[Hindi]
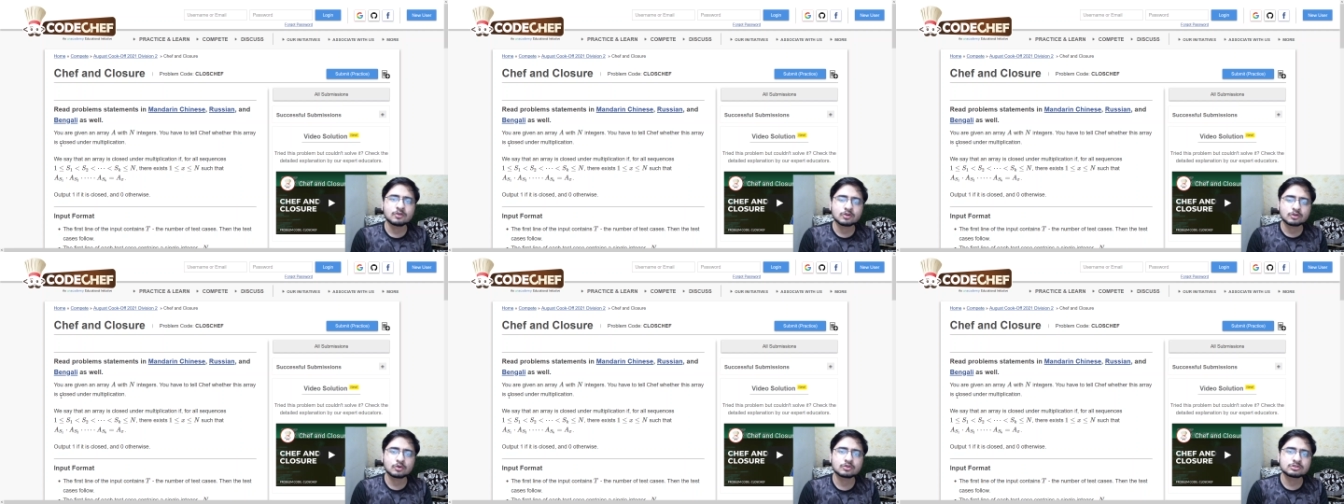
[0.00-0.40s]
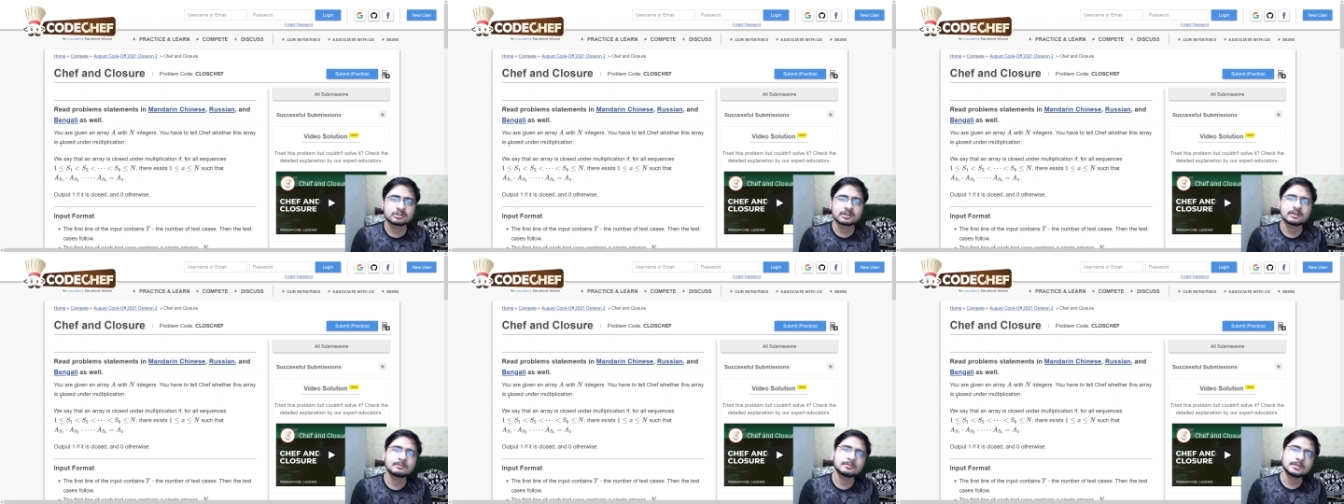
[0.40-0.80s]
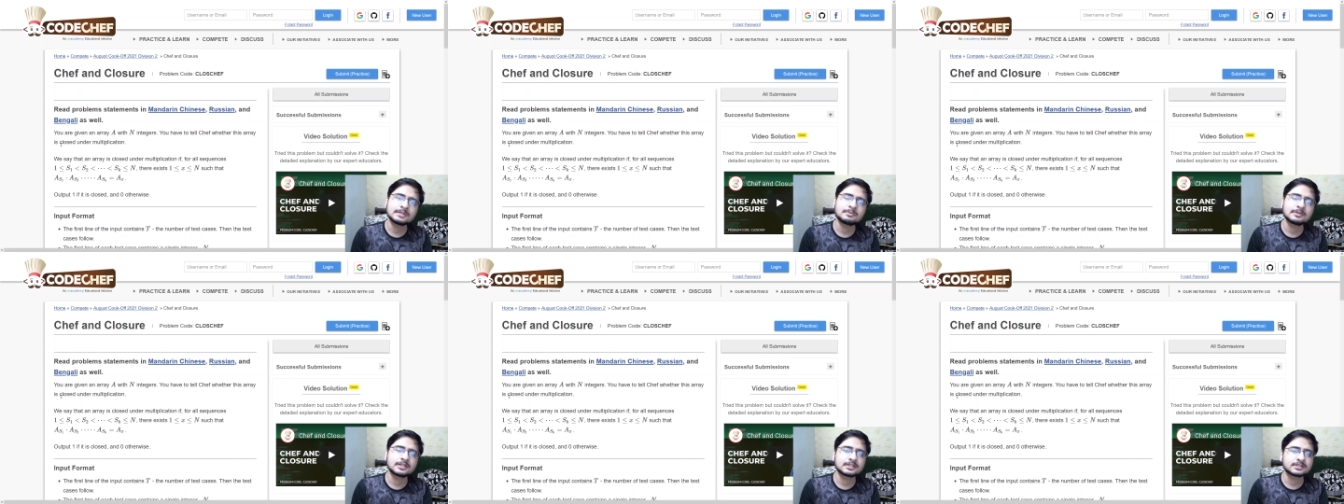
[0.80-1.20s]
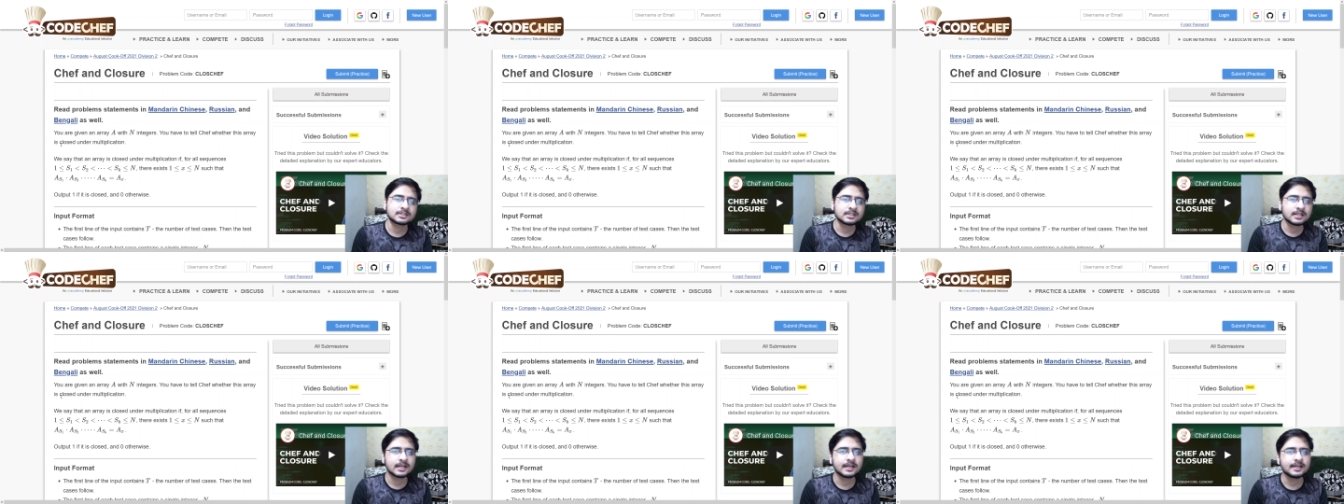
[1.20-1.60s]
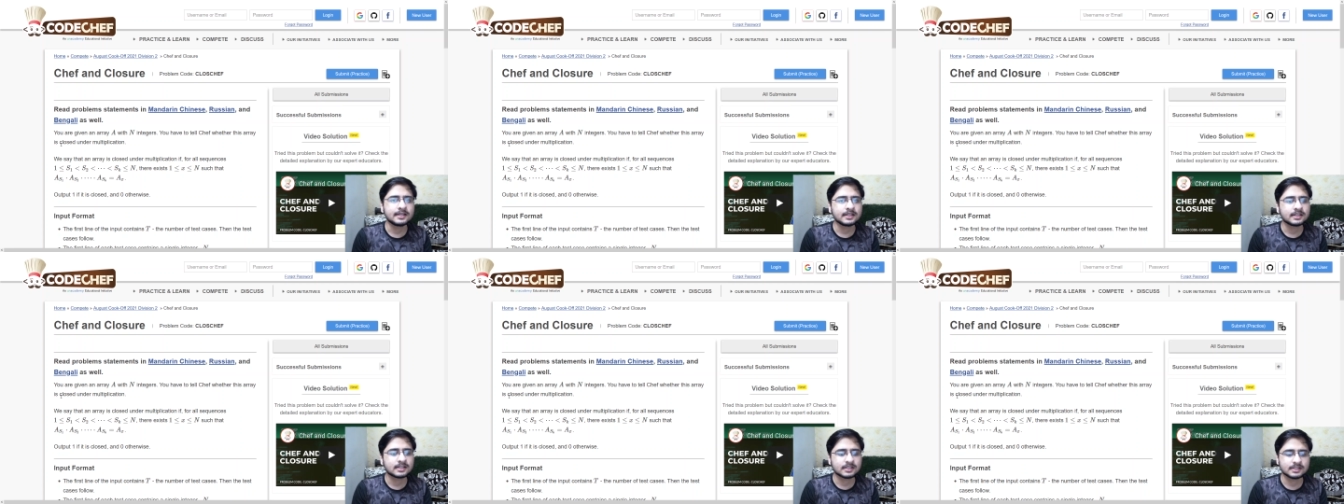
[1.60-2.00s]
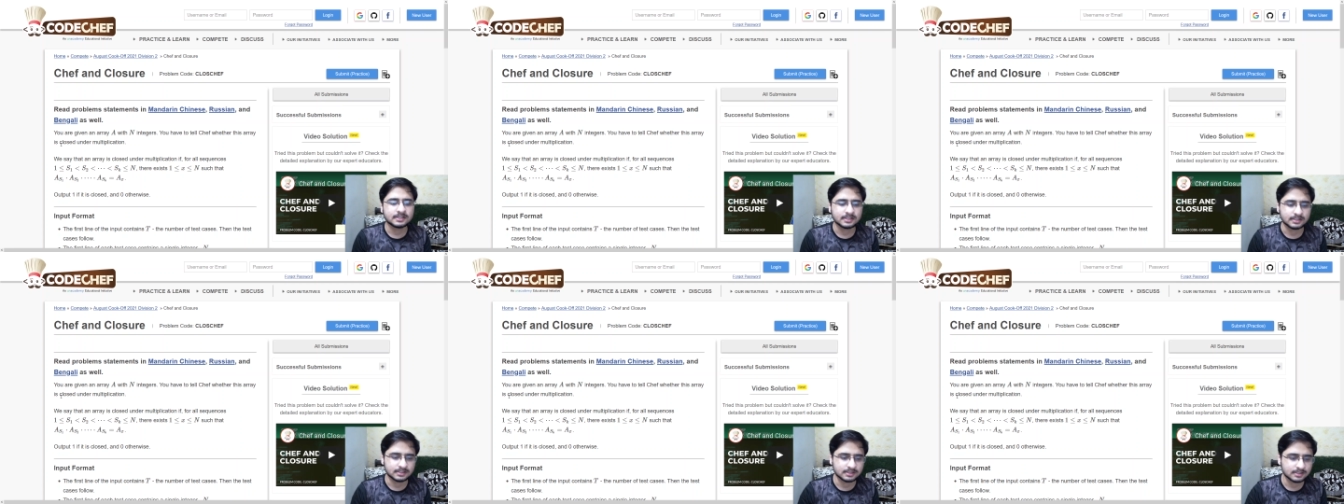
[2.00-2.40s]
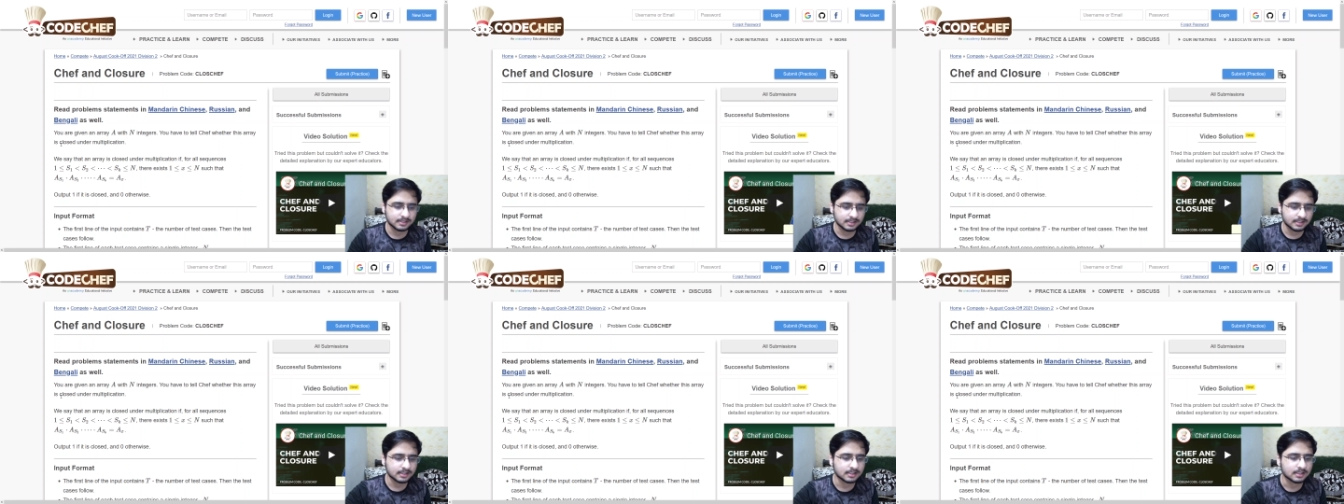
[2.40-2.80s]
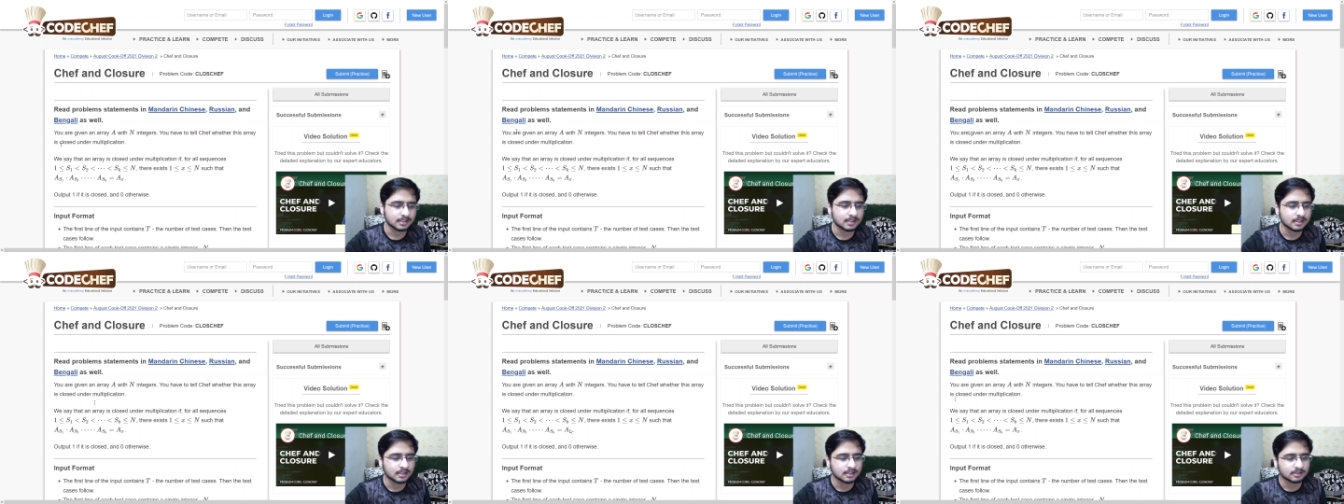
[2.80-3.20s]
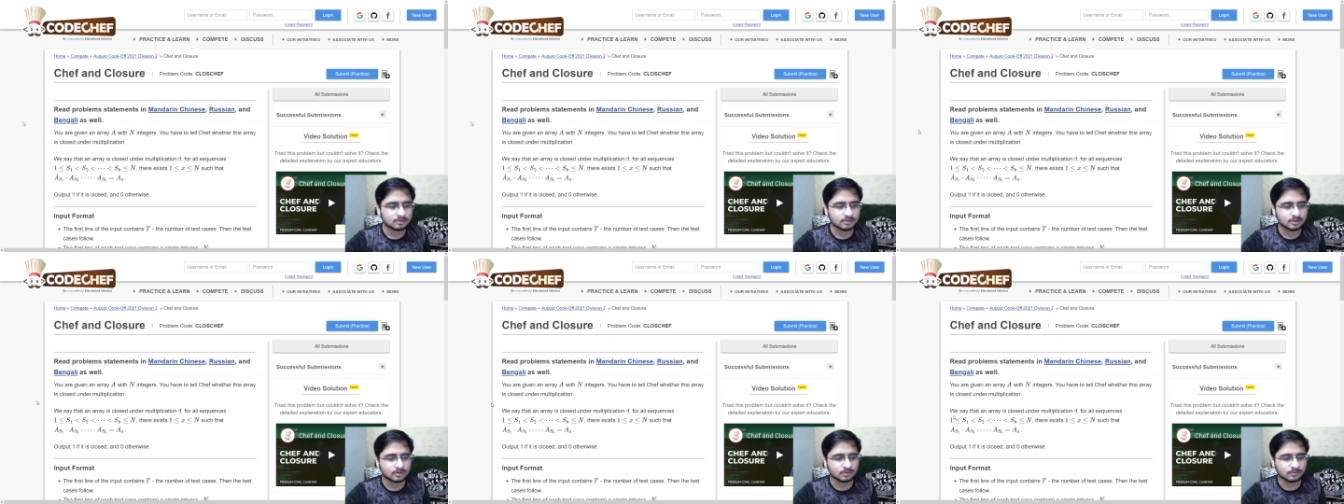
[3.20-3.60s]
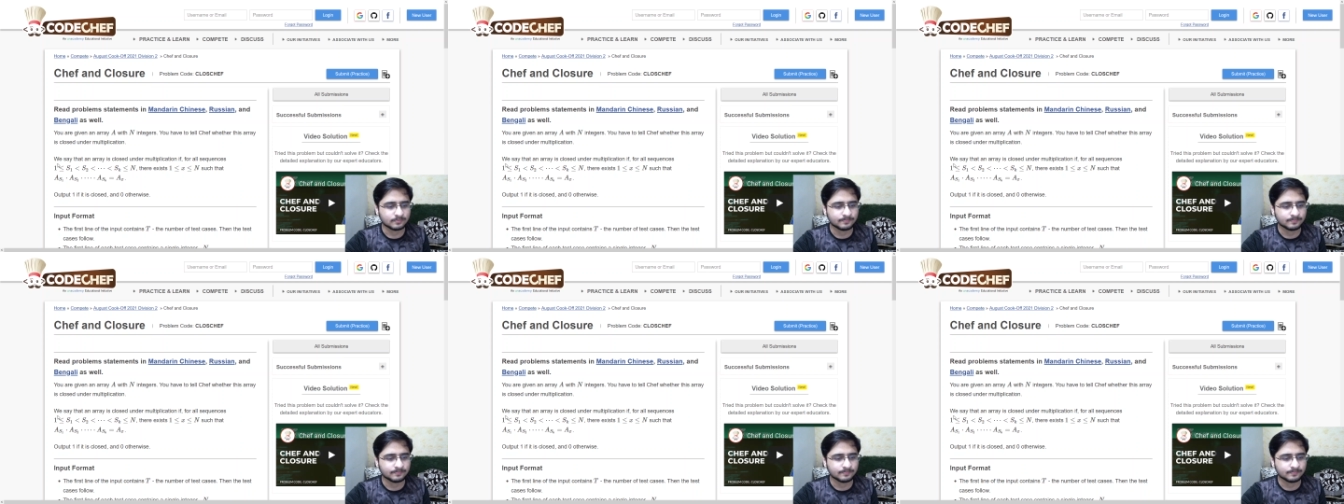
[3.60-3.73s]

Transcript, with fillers: क्लोज अंडर मल्टीप्लीकेशन है या नहीं है ठीक है तो देखो